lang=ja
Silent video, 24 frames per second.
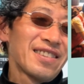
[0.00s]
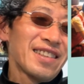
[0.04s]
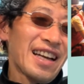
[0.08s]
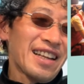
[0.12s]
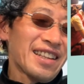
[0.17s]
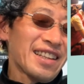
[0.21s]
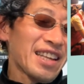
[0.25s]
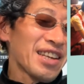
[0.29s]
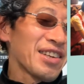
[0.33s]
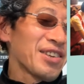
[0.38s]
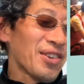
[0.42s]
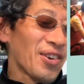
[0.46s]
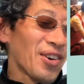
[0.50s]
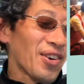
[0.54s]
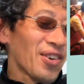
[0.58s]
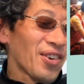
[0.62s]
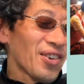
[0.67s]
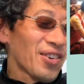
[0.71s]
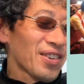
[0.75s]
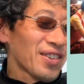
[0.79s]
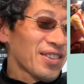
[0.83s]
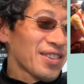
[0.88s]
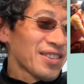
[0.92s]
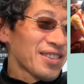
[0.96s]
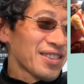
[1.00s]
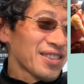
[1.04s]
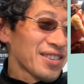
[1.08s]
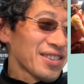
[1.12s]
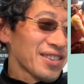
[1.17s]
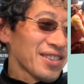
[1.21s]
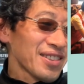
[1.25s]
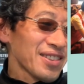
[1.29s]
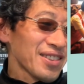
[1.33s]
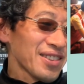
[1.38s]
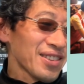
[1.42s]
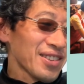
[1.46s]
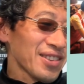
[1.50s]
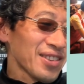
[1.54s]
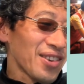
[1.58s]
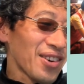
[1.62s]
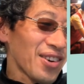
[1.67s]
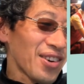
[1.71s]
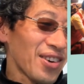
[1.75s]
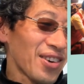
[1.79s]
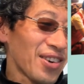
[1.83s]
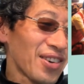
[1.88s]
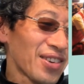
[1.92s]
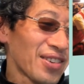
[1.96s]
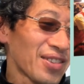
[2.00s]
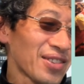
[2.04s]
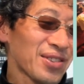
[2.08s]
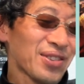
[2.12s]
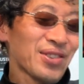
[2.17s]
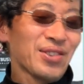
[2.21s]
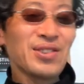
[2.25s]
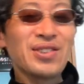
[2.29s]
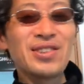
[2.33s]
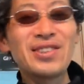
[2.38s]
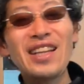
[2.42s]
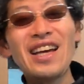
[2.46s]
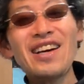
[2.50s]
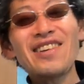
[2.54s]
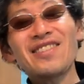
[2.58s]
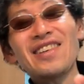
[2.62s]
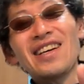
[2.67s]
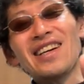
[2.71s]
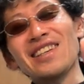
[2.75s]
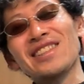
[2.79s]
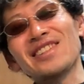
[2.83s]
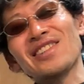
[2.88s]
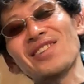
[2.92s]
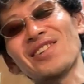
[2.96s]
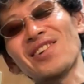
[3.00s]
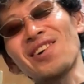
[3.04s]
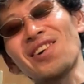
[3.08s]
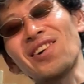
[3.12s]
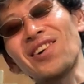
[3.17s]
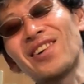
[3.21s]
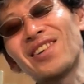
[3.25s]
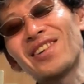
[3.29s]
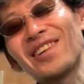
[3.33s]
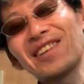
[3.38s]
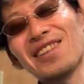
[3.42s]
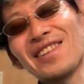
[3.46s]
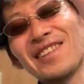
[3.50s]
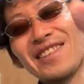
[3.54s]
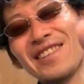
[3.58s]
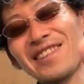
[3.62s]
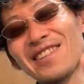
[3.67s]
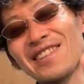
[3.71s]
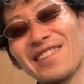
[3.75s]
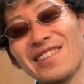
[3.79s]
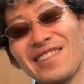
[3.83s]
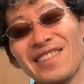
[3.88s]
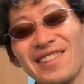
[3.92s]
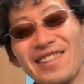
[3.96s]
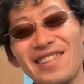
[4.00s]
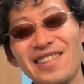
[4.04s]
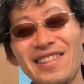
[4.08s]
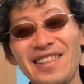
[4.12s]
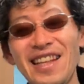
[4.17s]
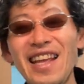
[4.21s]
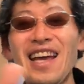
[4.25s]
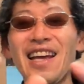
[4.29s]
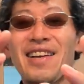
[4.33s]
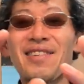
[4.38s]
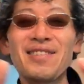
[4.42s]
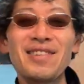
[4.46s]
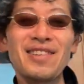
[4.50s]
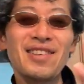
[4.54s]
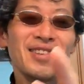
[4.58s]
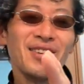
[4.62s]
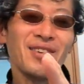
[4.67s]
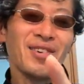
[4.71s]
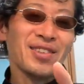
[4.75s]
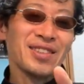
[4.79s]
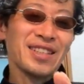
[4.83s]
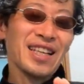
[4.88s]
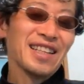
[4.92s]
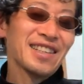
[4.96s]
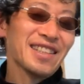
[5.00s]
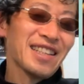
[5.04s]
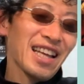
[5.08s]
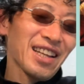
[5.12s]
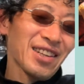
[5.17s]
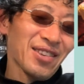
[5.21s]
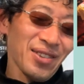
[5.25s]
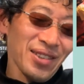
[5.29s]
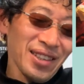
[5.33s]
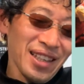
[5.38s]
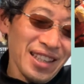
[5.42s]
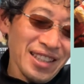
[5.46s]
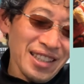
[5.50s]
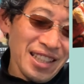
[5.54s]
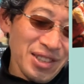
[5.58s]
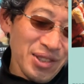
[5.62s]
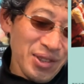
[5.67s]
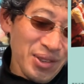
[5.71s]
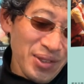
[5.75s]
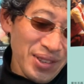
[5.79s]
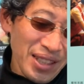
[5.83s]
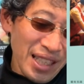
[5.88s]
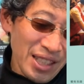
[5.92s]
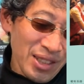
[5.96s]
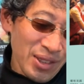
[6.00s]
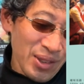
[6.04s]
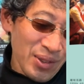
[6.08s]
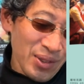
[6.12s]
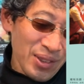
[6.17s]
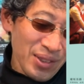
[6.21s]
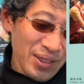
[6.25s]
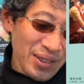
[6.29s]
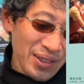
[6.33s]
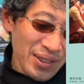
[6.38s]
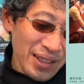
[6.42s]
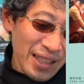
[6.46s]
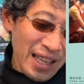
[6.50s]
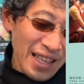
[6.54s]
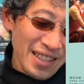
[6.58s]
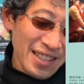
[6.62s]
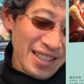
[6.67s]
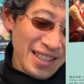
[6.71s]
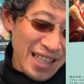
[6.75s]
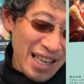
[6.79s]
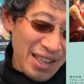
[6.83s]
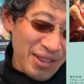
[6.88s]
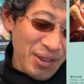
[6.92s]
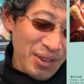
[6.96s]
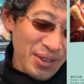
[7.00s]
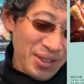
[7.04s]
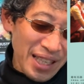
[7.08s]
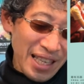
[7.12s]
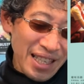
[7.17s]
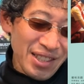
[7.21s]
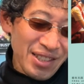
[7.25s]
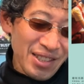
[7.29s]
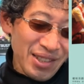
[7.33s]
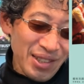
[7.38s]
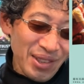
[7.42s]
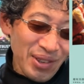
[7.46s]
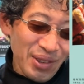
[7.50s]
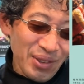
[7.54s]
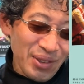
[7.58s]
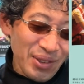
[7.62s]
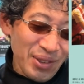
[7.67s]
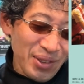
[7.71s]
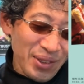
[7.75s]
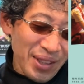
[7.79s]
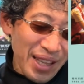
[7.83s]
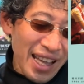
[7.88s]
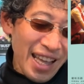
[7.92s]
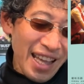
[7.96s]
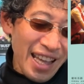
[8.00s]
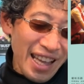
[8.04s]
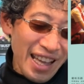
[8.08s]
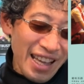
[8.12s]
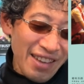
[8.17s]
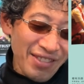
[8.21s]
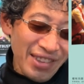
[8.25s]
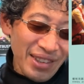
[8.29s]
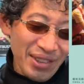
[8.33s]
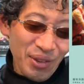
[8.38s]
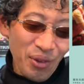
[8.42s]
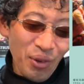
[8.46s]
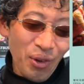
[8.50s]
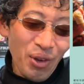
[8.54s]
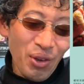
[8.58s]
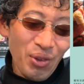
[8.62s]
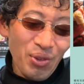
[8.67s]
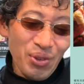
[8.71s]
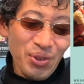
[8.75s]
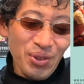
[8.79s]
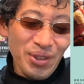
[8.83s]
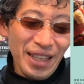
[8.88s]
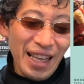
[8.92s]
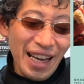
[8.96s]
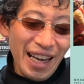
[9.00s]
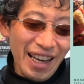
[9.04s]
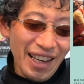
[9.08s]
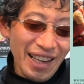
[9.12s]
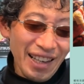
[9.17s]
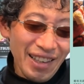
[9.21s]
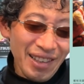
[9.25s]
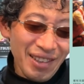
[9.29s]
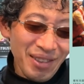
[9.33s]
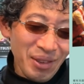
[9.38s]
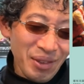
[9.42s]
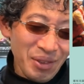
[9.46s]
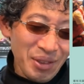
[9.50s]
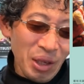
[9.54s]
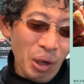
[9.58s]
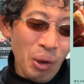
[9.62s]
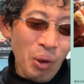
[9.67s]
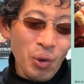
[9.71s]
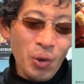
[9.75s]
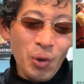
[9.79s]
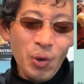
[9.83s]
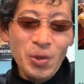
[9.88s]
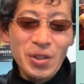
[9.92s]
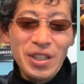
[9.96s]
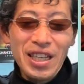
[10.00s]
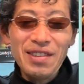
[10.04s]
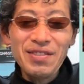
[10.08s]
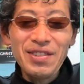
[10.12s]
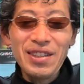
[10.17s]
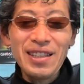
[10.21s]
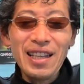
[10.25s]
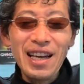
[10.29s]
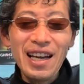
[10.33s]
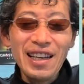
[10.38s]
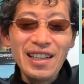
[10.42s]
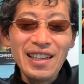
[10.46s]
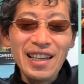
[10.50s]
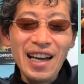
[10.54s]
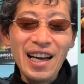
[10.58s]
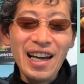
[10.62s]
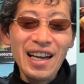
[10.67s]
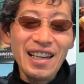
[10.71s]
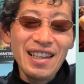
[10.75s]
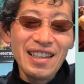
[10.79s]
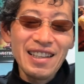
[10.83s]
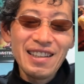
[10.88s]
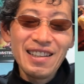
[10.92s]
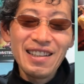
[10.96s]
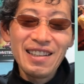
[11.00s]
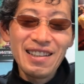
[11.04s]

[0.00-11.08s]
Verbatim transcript: あ、なんていうのこの、普段はその、ね、こう接点のなさそうな人たちがこう接することで、まあどういうふうなことが起こるかみたいな